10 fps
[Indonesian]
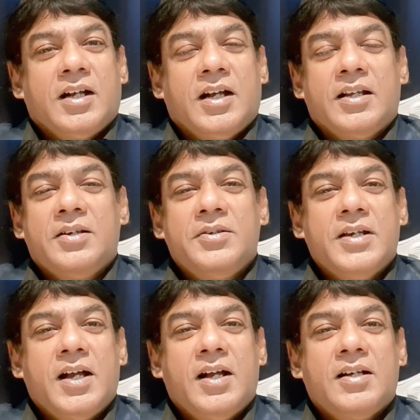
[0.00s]

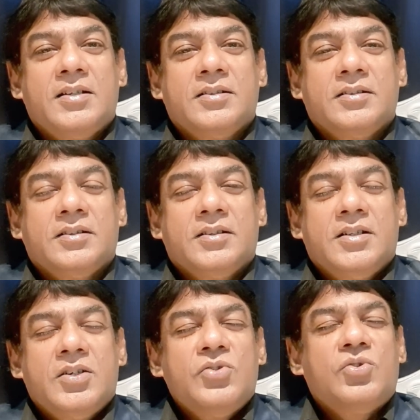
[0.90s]
Haleluya.
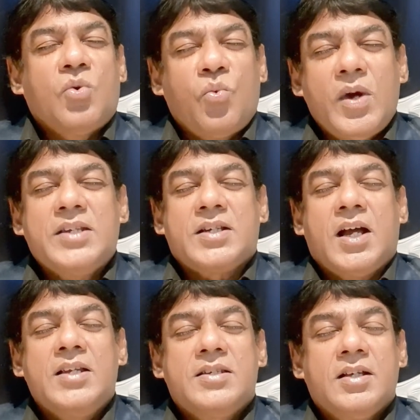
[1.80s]
Haleluya. So wait
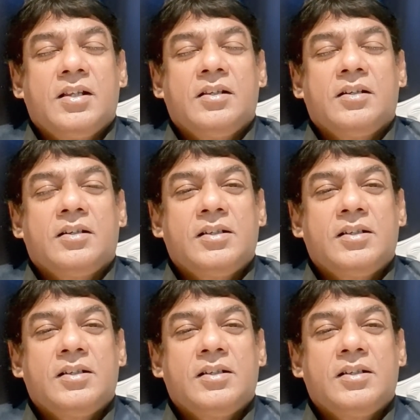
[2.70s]
until